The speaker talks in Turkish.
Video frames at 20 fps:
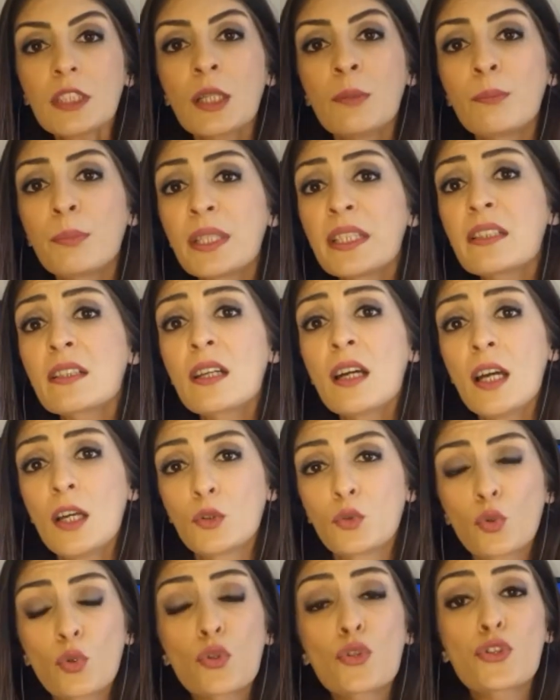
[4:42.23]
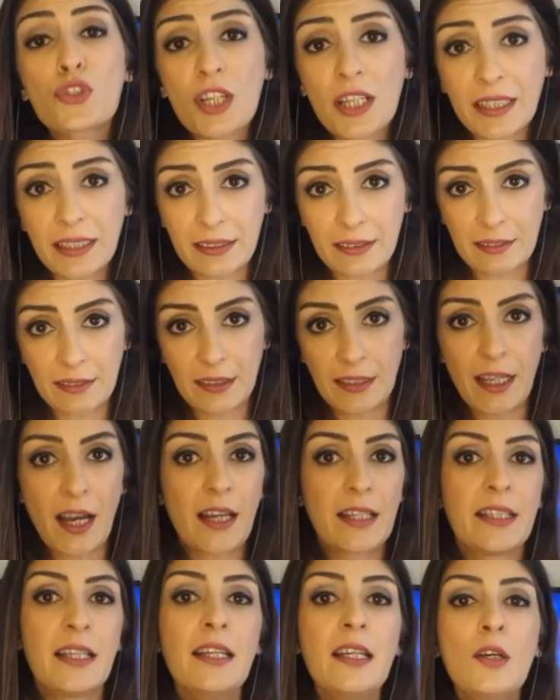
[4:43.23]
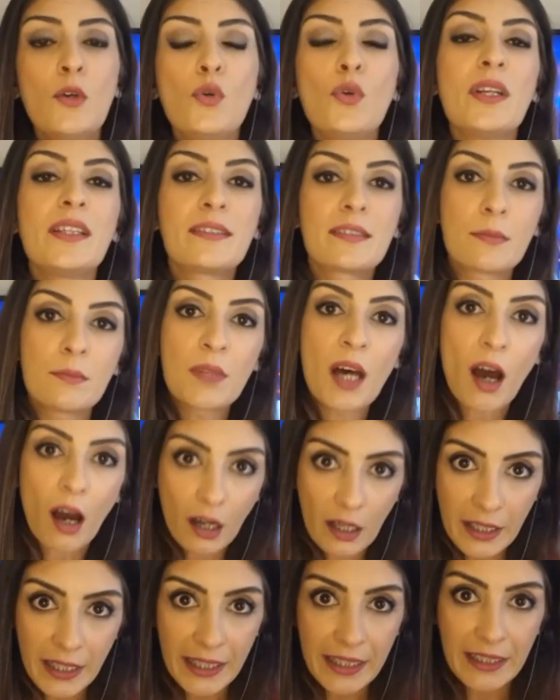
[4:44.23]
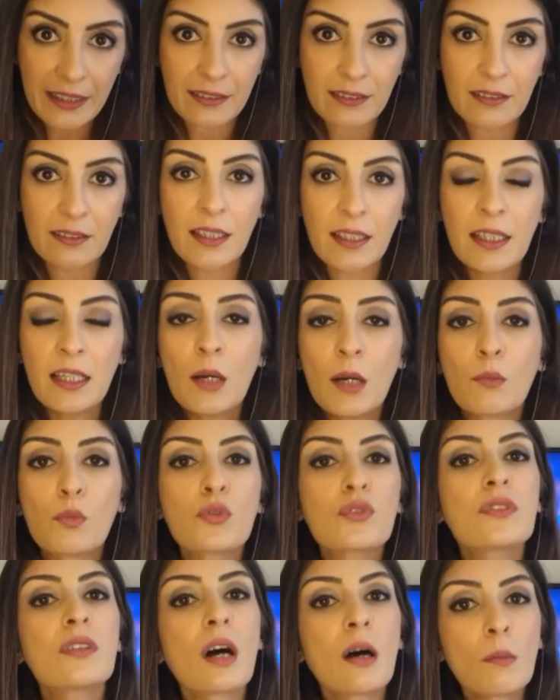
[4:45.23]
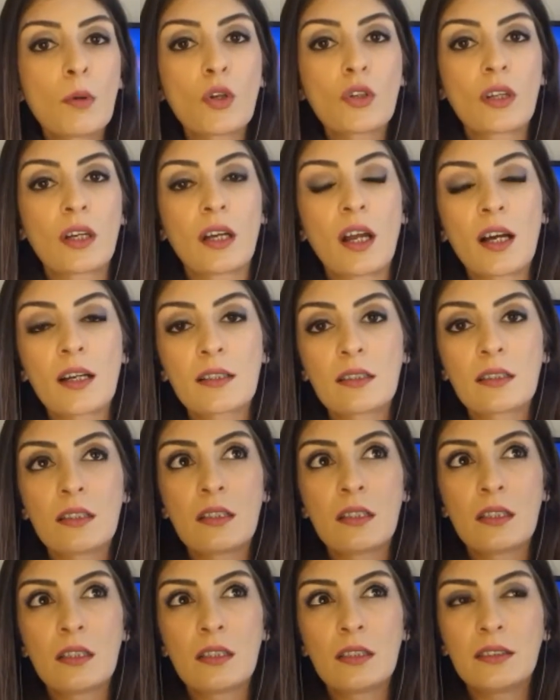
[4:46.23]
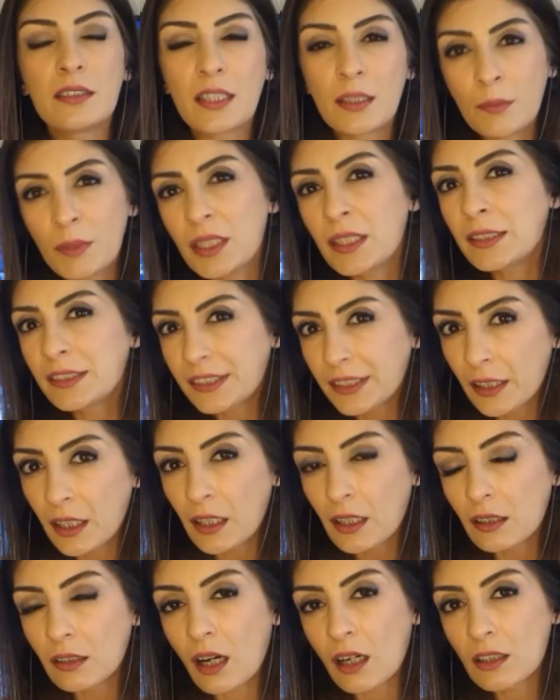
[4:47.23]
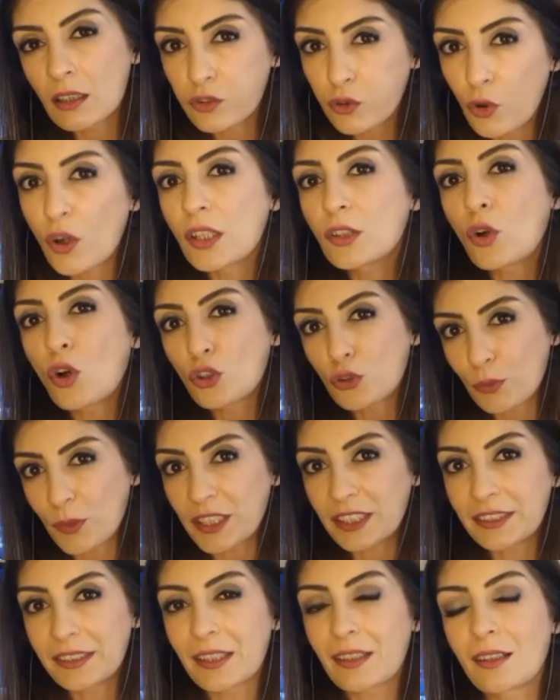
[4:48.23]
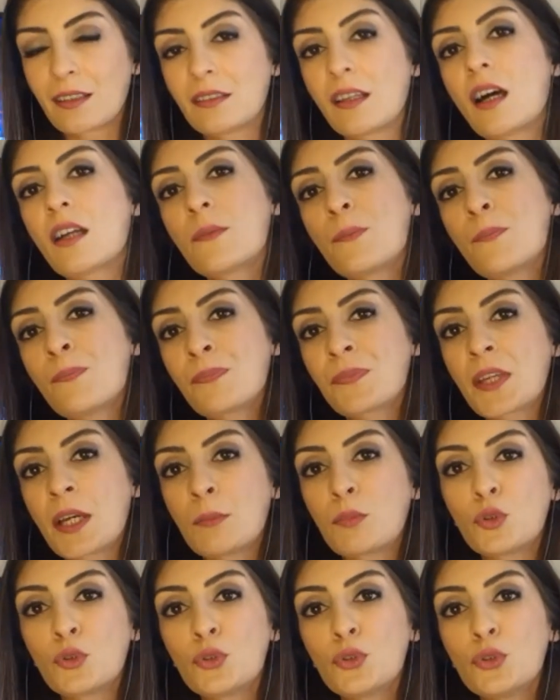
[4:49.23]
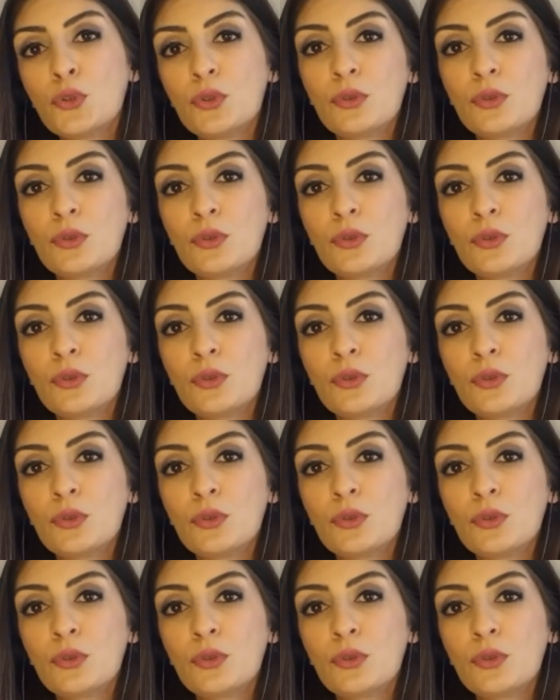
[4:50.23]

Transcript: bir duruşa gitti. Yani üretimde araya gitti. Bu tam olarak e, 20 Nisan'a kadardı. Sonra 4 Mayıs'a kadar bunu